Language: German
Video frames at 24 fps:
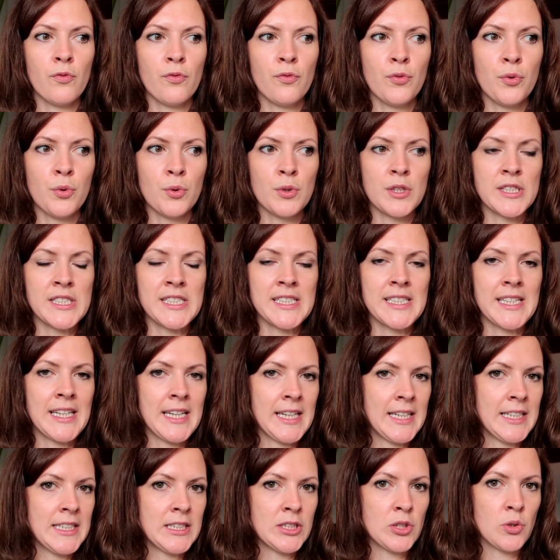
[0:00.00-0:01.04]
fürs
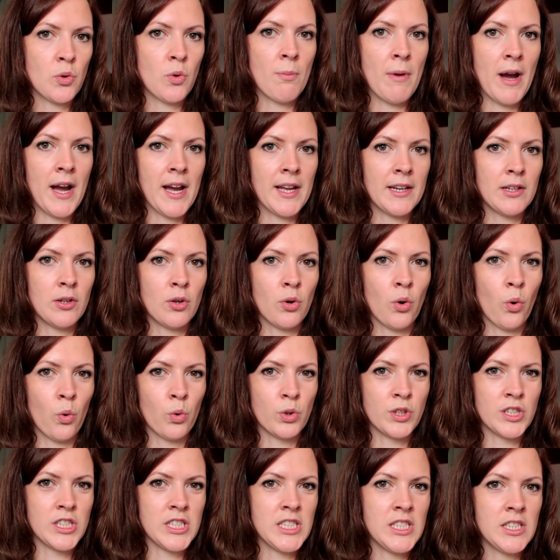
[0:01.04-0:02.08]
Kind, um eine
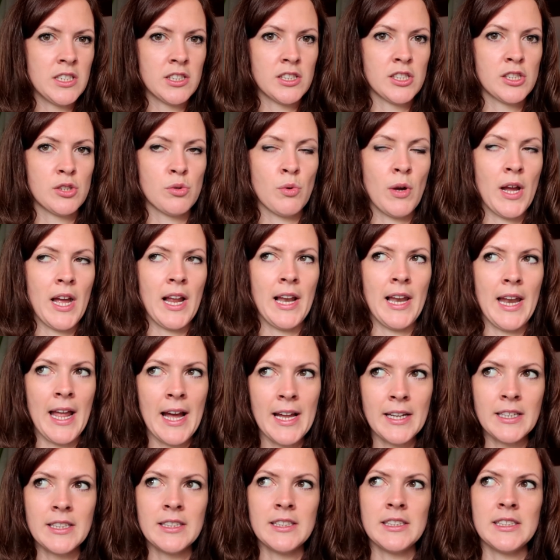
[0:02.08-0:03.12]
Routine zu
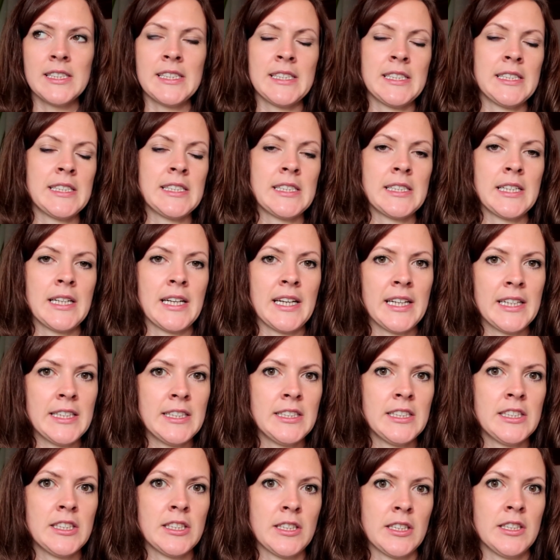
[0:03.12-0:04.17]
erlernen, ist das
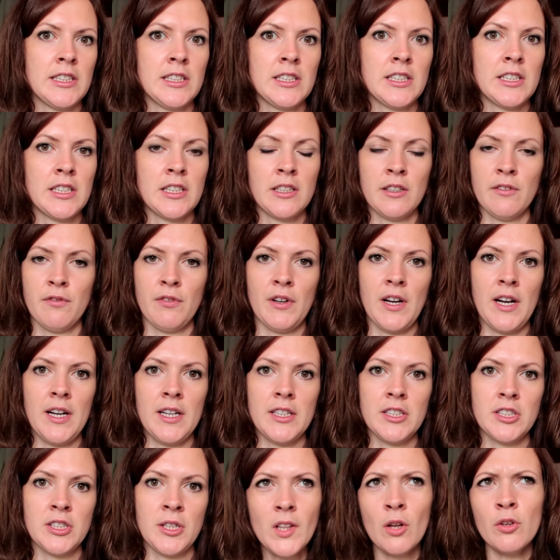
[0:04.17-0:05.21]
richtig, richtig
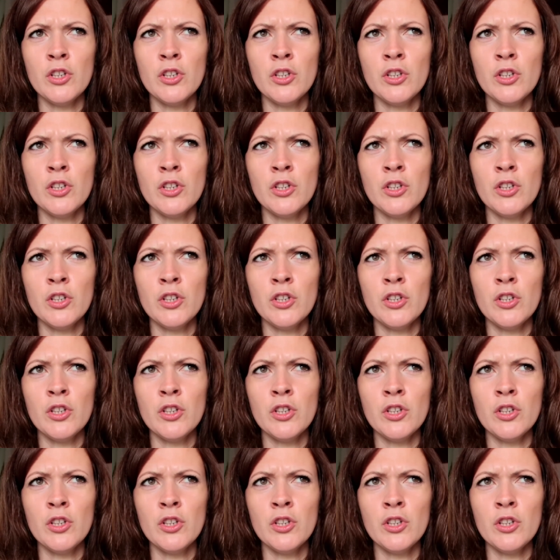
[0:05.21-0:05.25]
hilfreich.